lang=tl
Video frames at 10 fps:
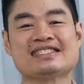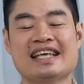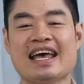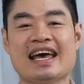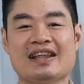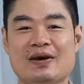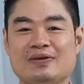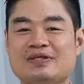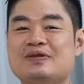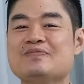please say
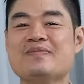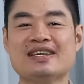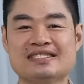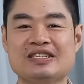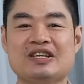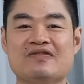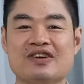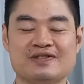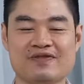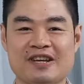hello to Miss
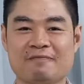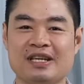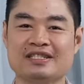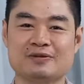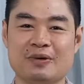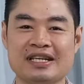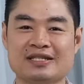Universe Philippines